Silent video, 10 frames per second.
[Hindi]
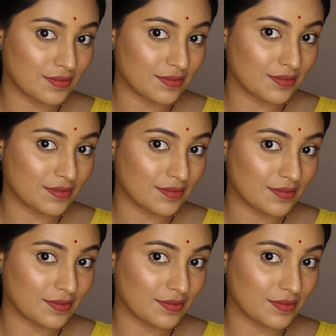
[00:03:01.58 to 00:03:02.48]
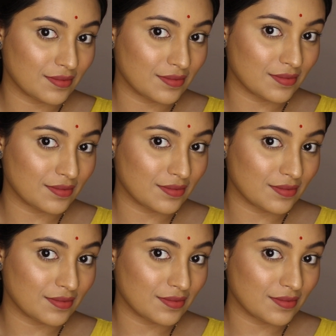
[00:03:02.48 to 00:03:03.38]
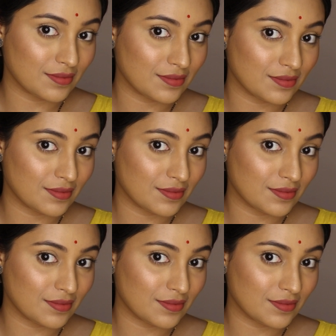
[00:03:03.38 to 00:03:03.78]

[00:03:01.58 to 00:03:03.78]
रिकमेंड दिस कंसीलर बट शेड ज़रूर ध्यान